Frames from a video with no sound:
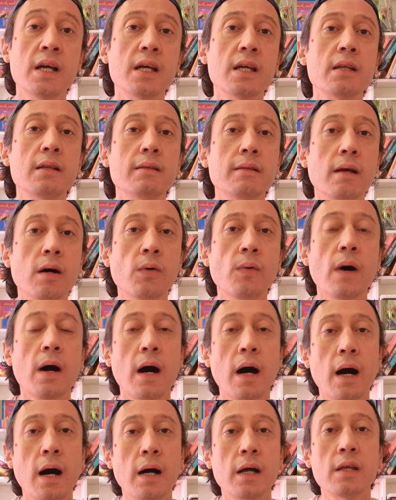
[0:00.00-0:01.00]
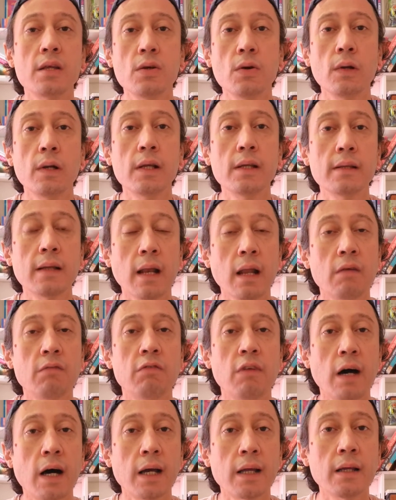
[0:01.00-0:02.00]
Então, a Riolita ela
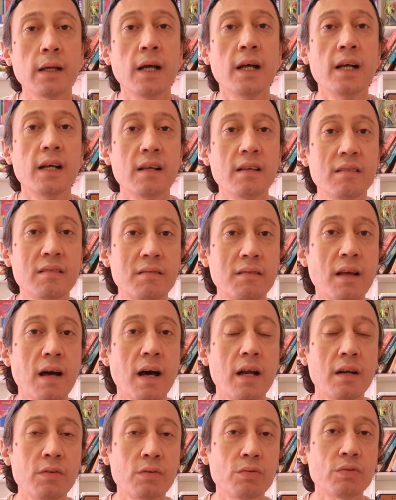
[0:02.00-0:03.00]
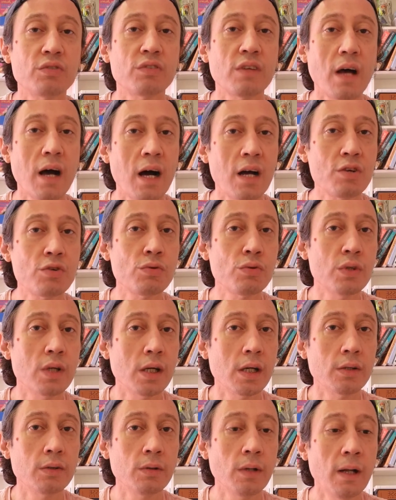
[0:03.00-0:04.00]
vai estar nos
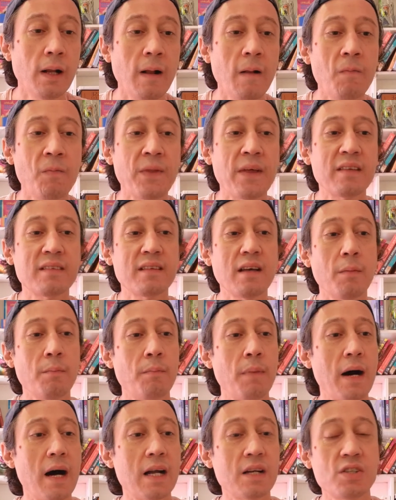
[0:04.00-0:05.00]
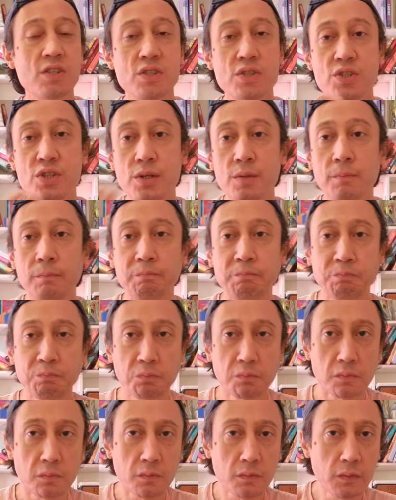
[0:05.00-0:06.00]
ajudando nessa parte de,
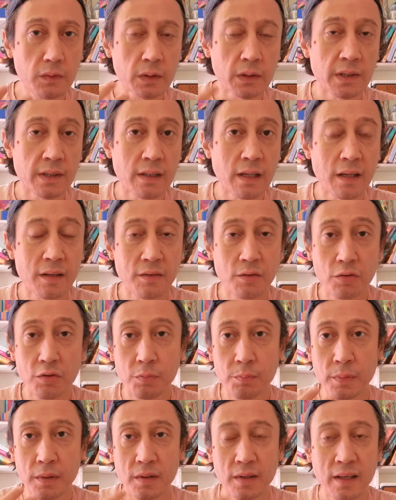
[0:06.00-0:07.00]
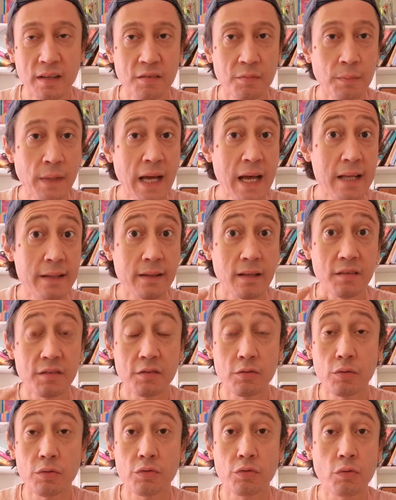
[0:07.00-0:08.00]
da, dos, das metas,
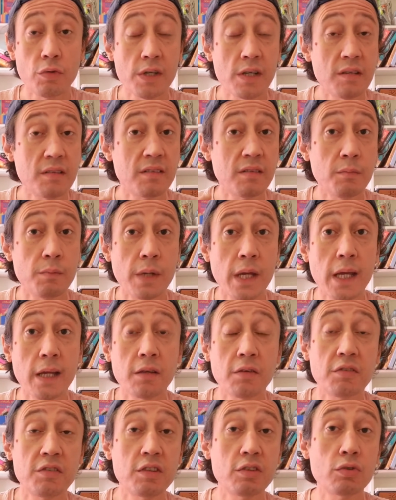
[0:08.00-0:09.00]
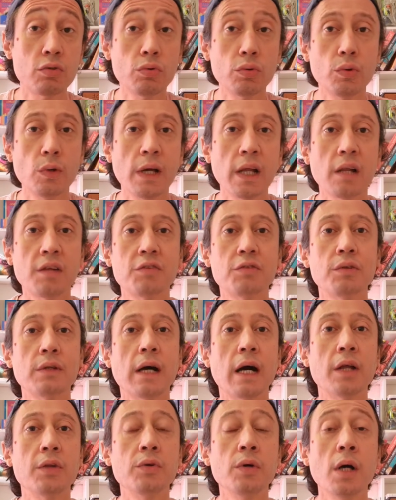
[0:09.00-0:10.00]
dos conhecimentos e tudo
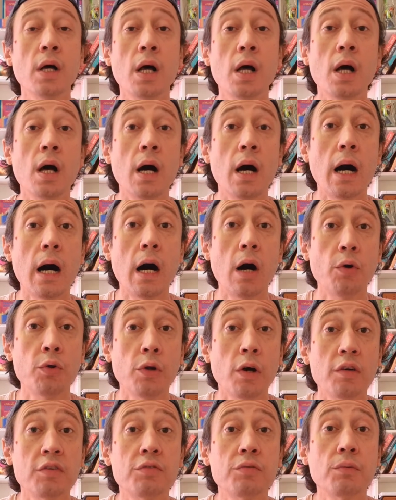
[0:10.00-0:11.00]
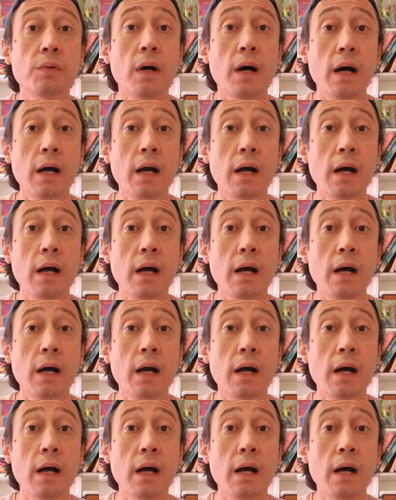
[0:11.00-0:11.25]
relacionado ao nosso